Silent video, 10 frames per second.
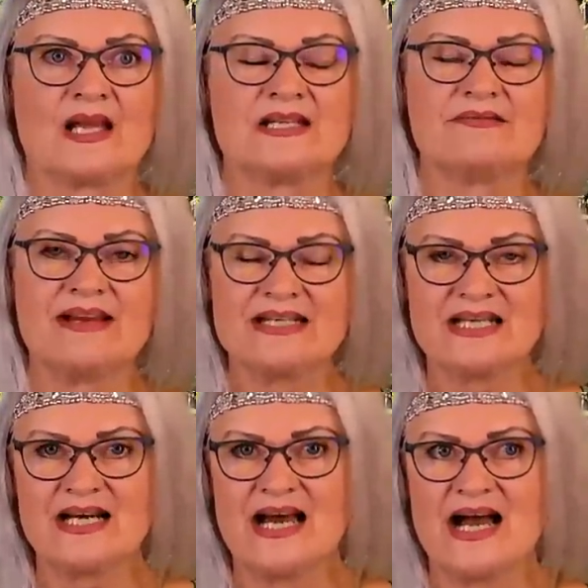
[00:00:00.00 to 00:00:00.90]
Die
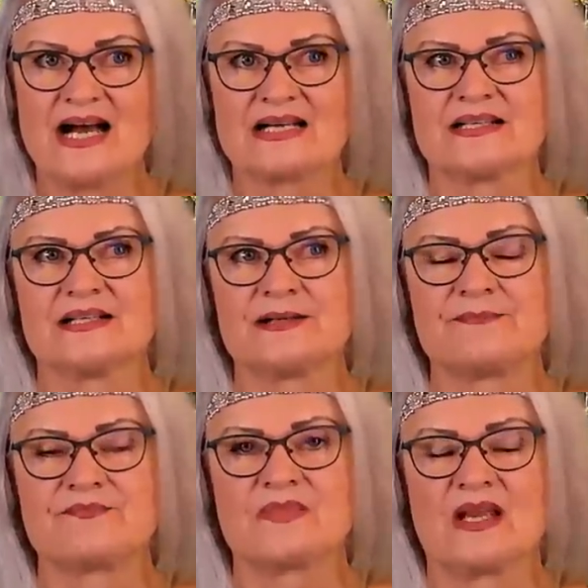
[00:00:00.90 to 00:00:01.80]

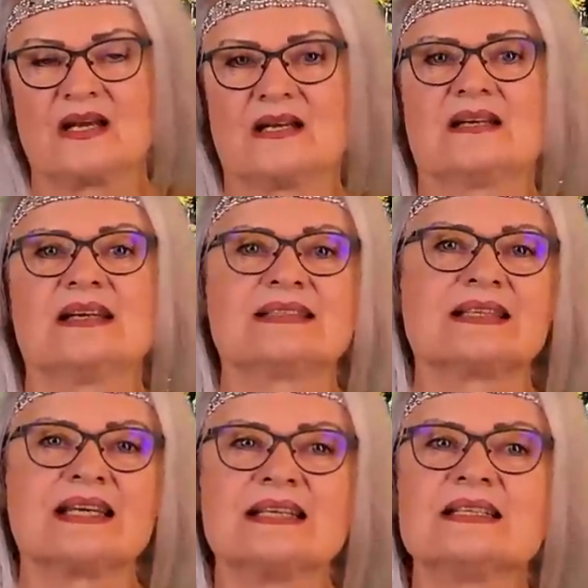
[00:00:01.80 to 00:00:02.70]
Wetterlage, es
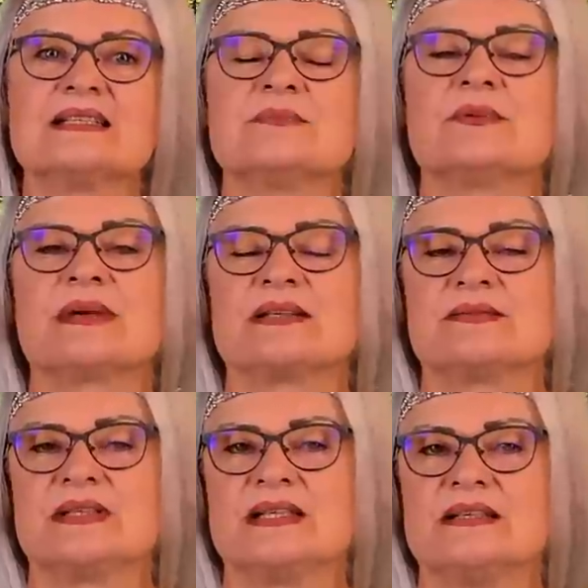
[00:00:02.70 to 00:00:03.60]
regnet im Moment
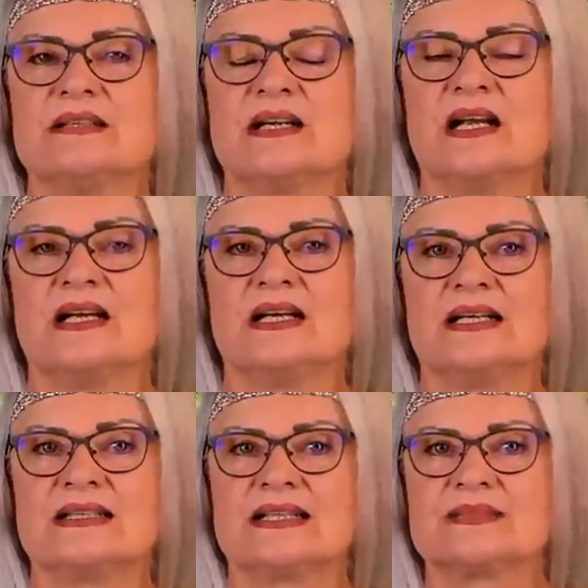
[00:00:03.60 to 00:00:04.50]
viel.
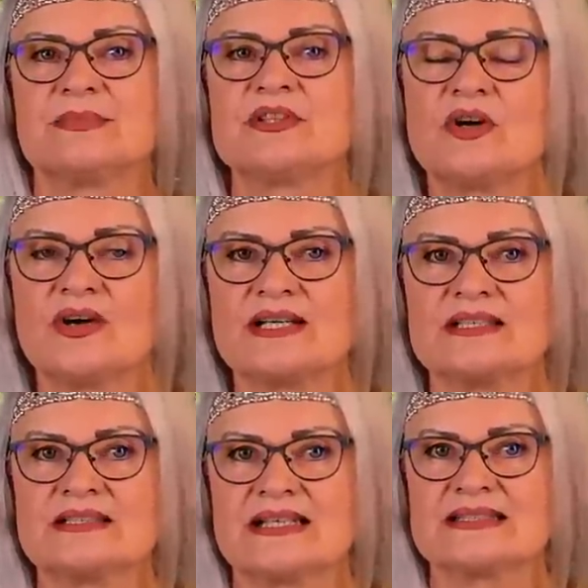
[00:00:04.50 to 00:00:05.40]
Das
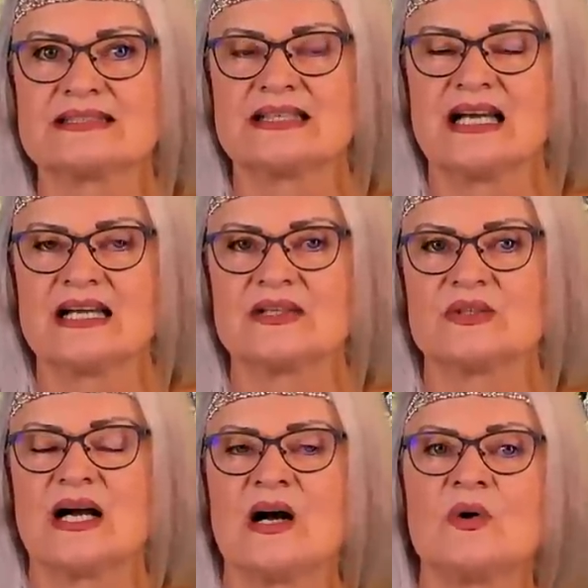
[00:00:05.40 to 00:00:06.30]
bedeutet, dass es
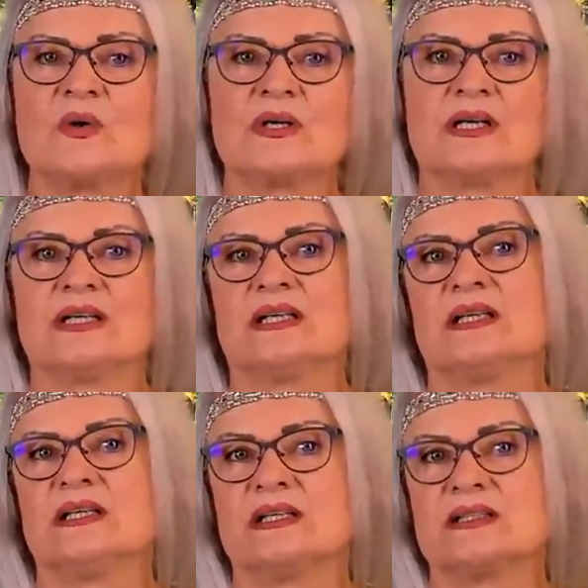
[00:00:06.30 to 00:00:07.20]
auch
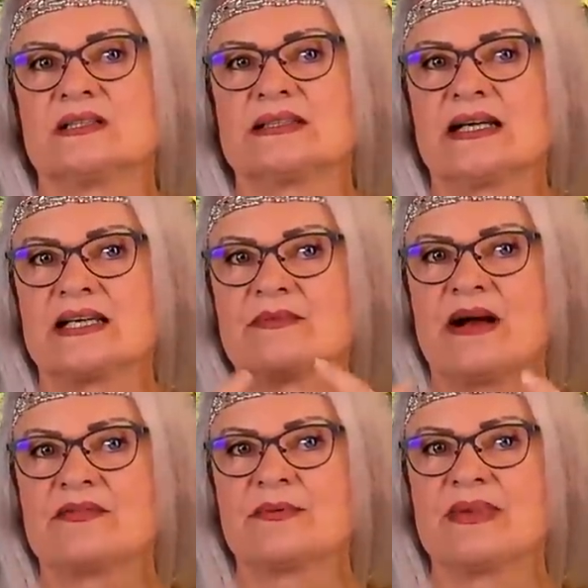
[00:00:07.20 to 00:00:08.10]
sag ich
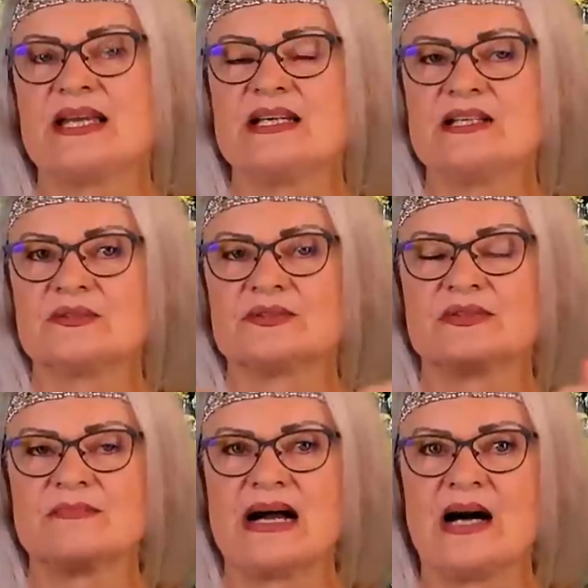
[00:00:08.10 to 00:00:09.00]
mal, vom Innen und
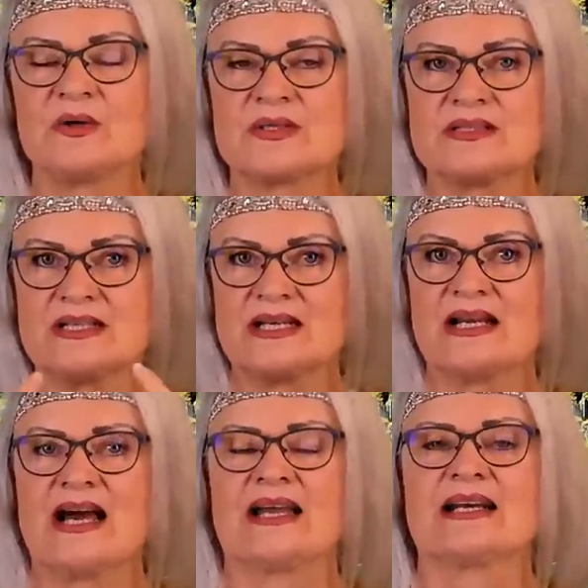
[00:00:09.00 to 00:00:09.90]
vom Außen in
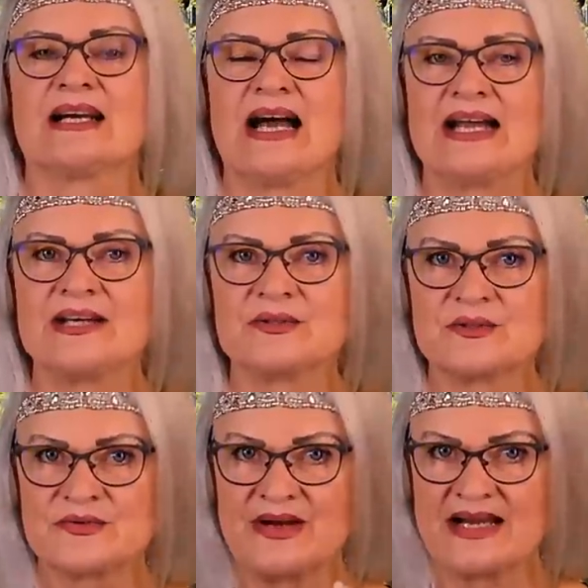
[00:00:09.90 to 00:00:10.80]
einer
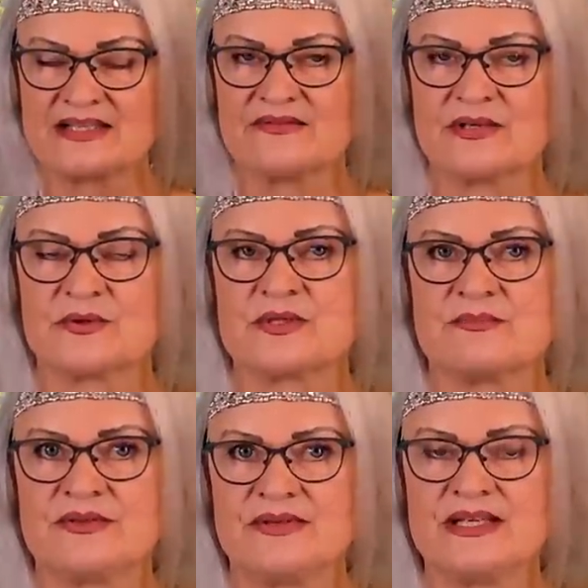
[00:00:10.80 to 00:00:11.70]
Reinigungsphase wir uns
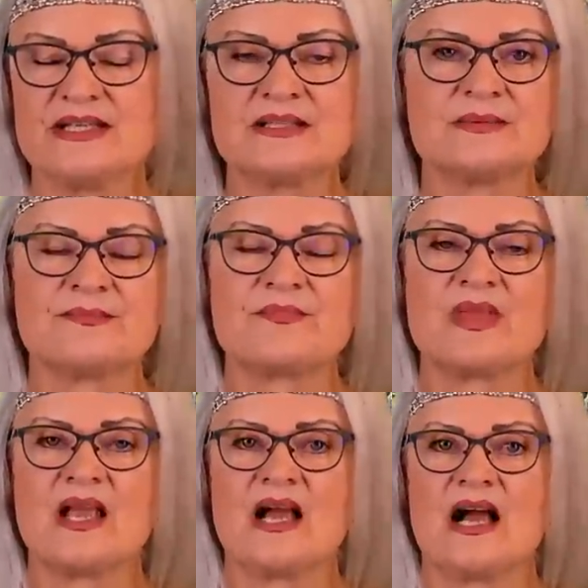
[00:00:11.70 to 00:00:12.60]
befinden.
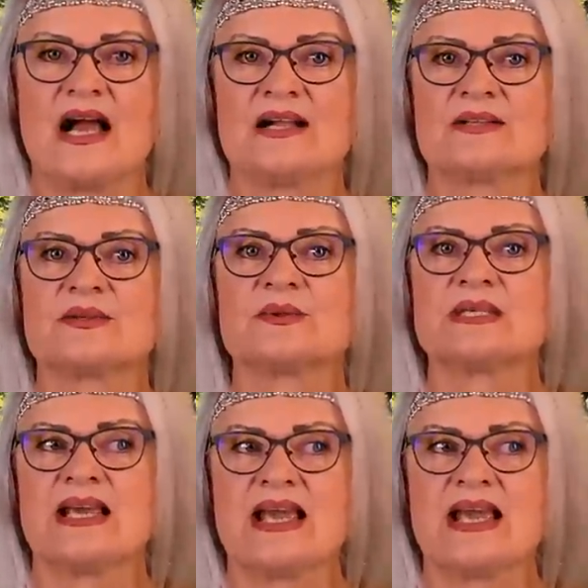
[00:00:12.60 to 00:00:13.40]
Also die